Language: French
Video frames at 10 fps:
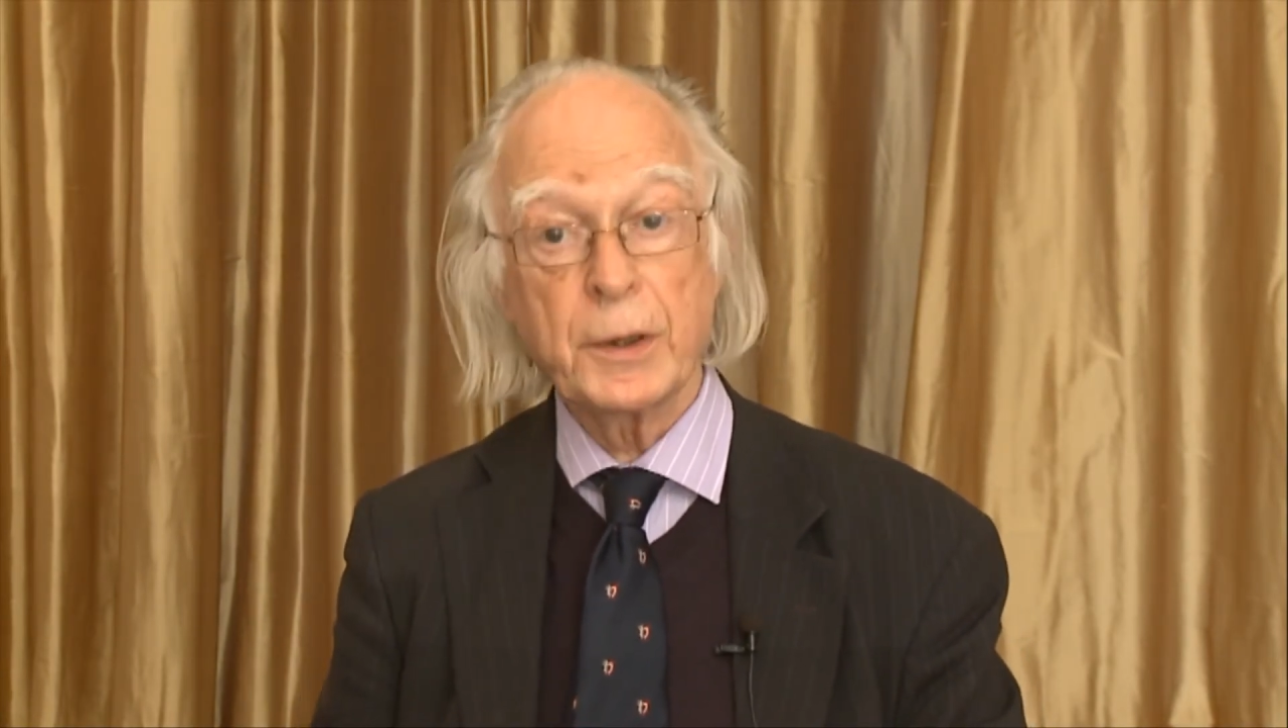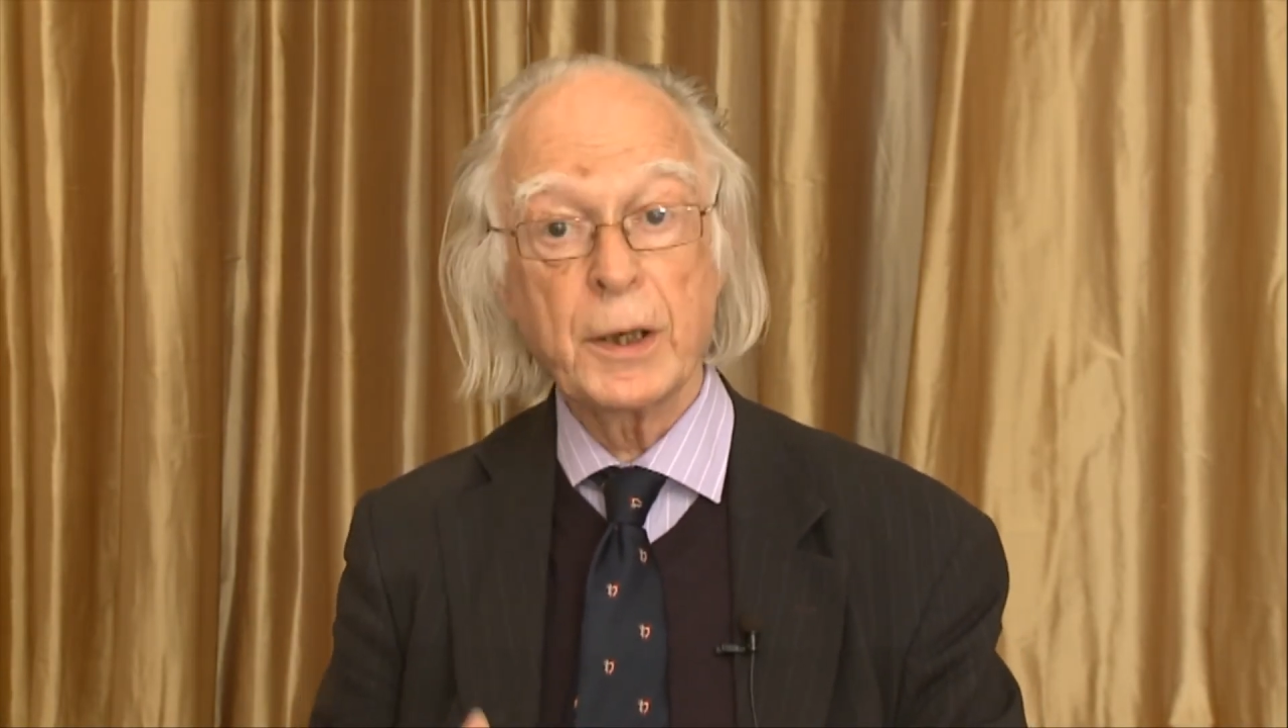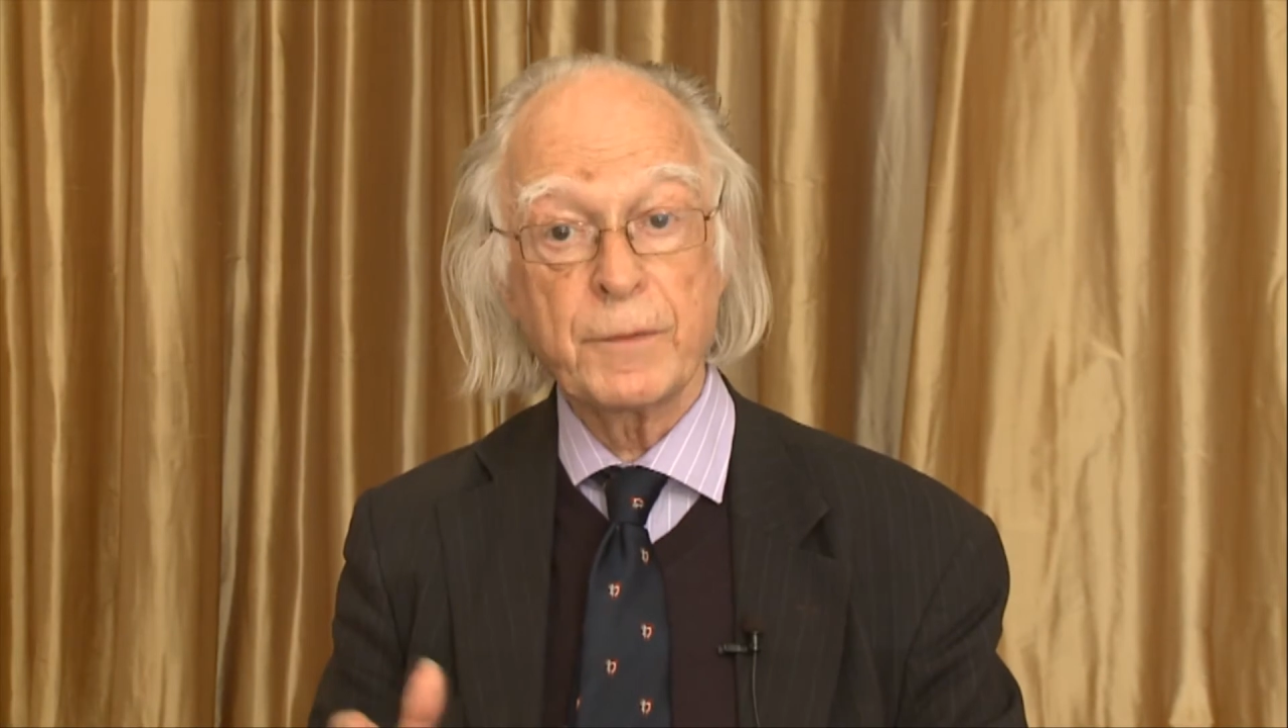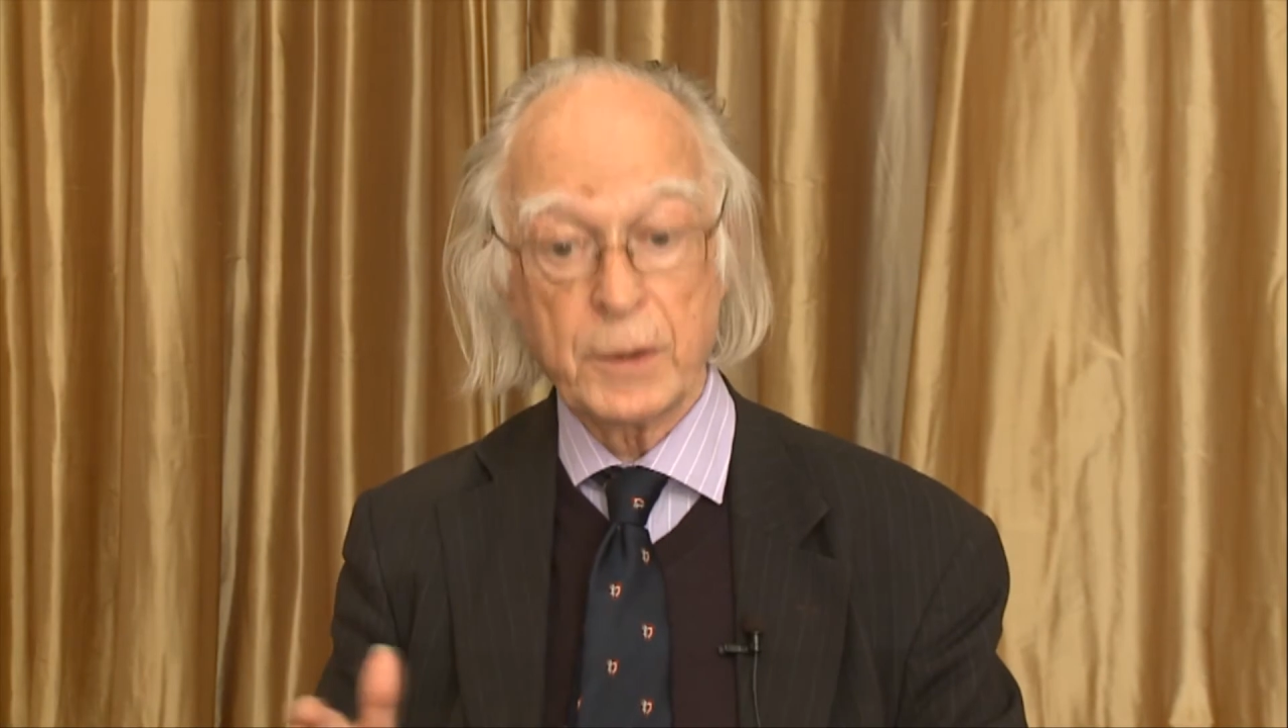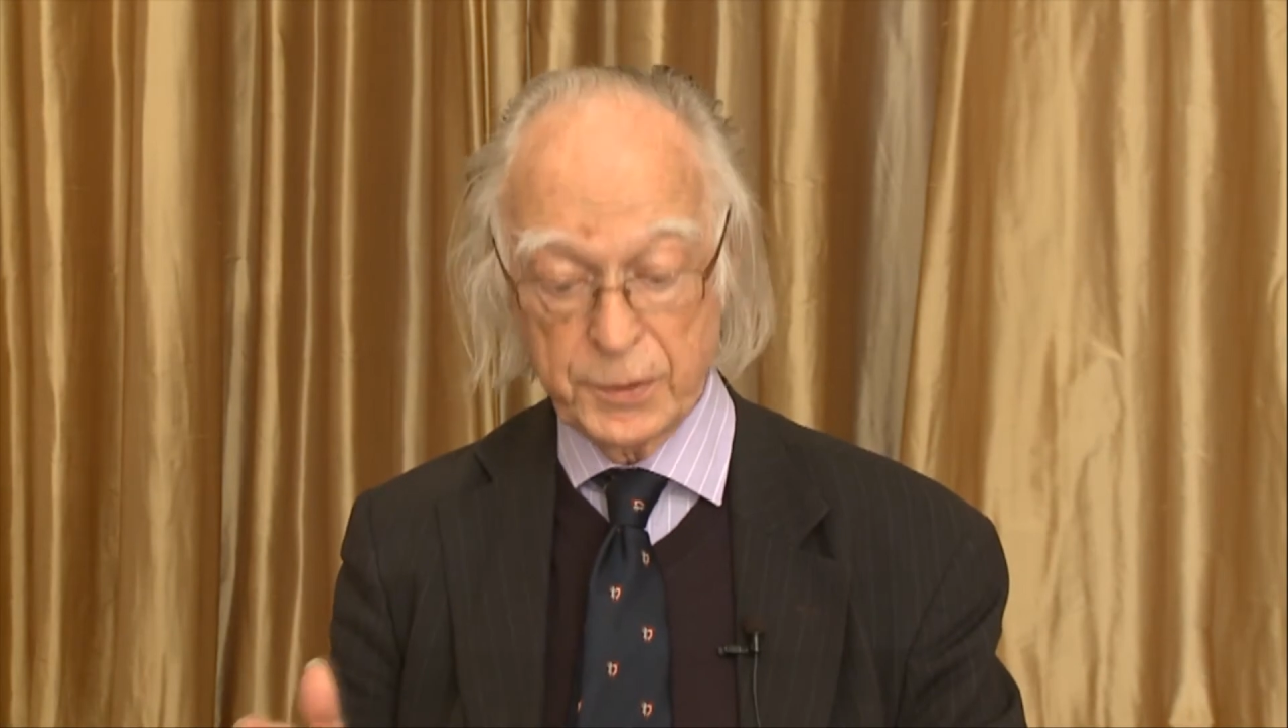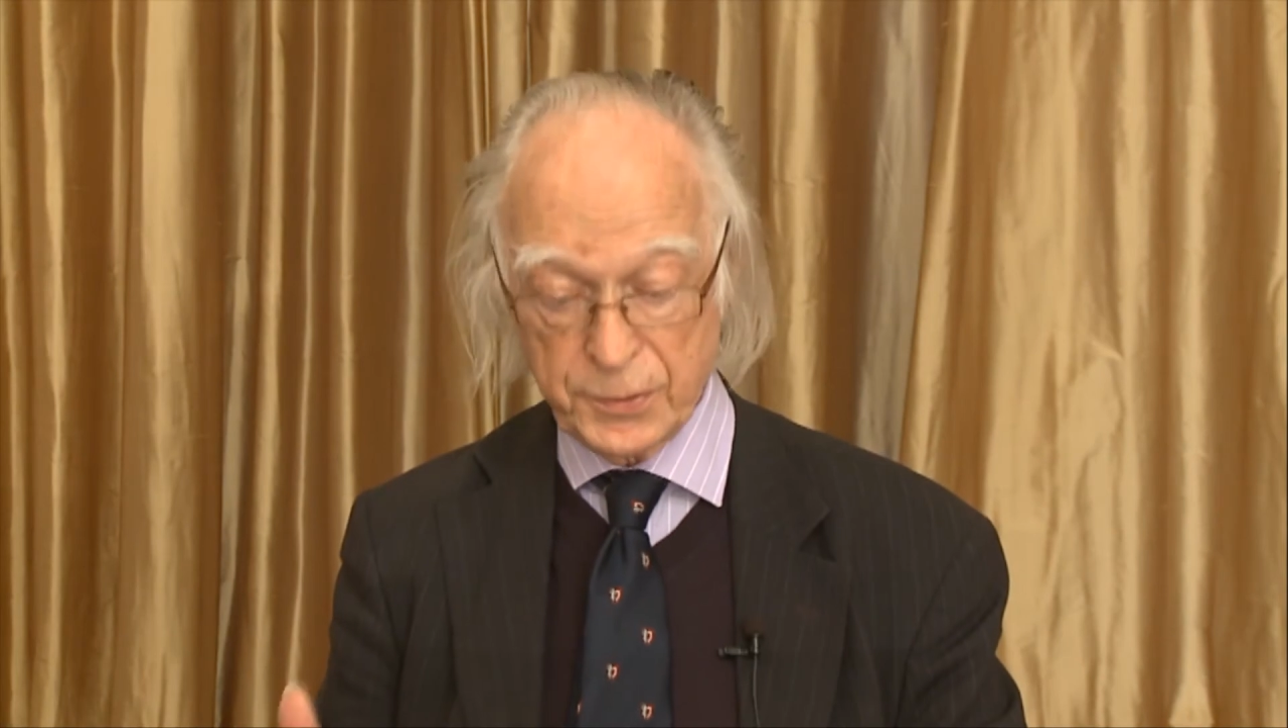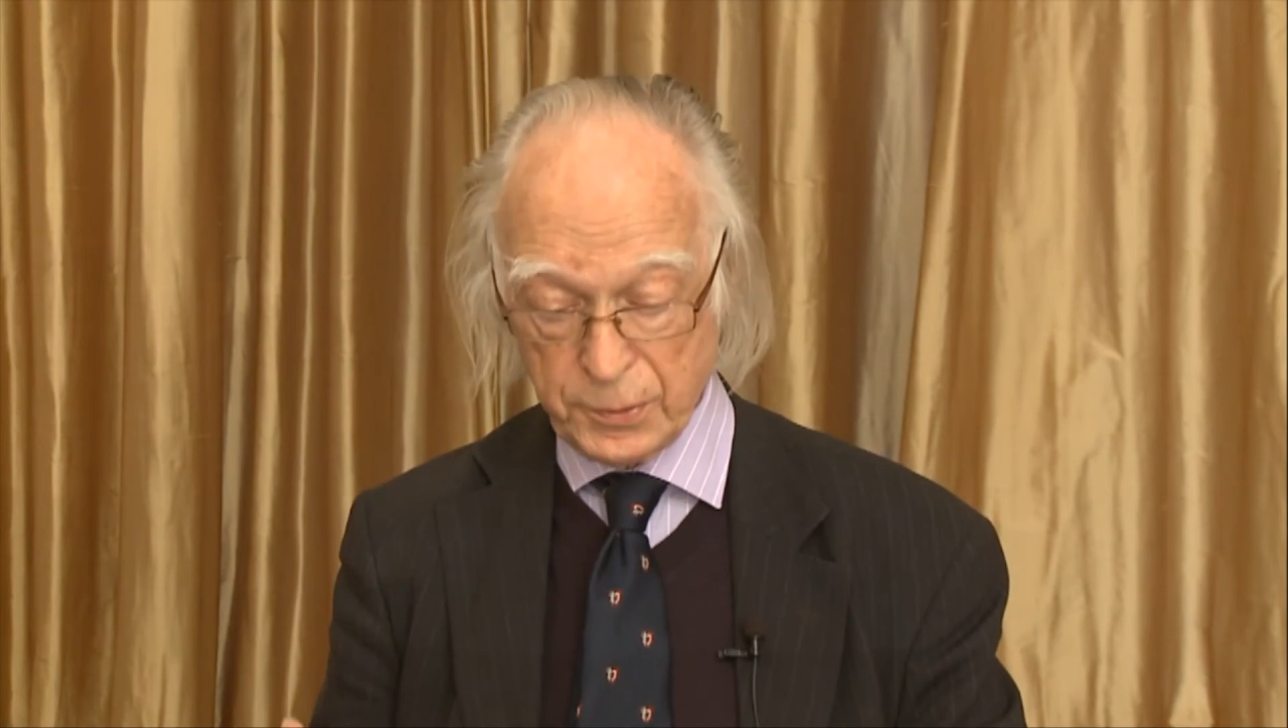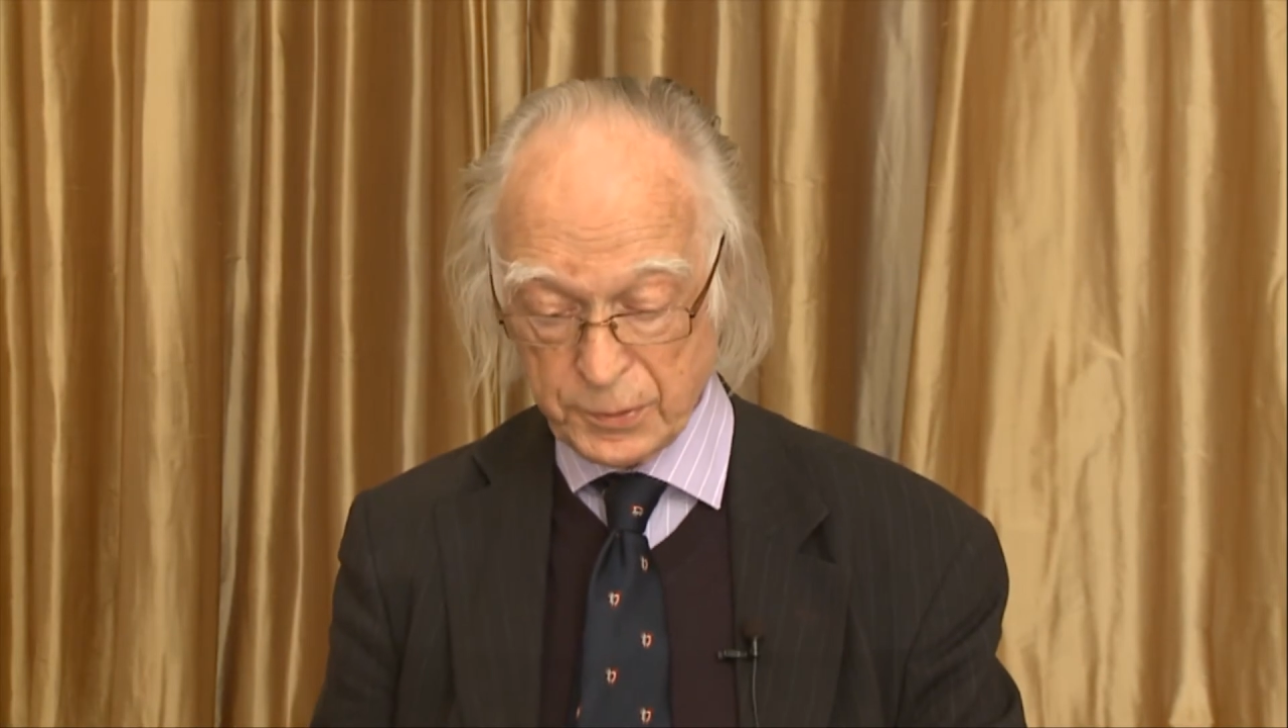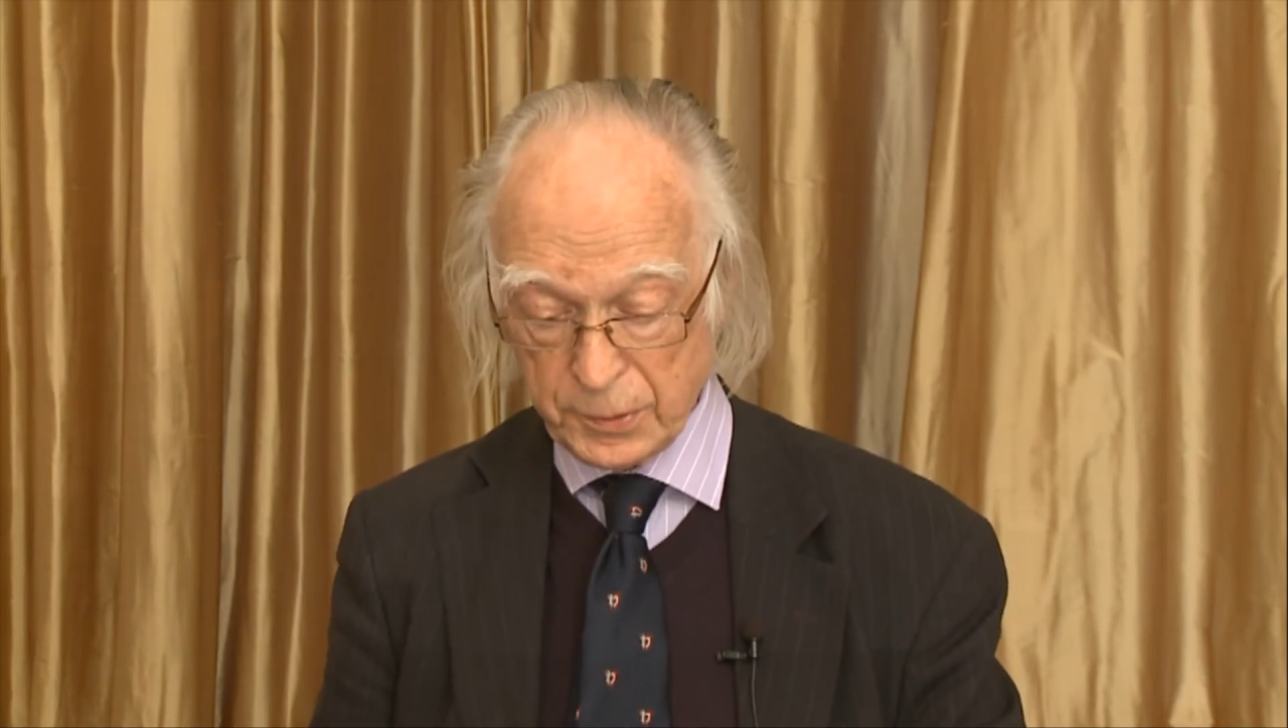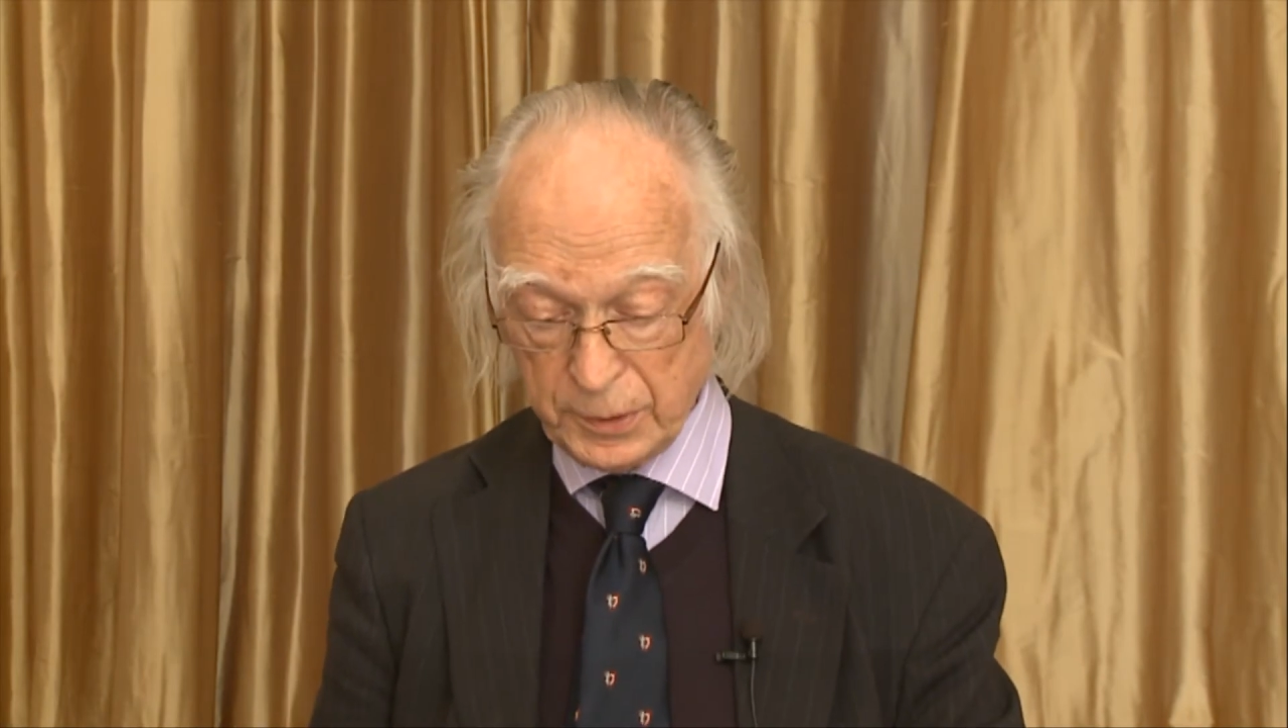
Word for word: avance sur son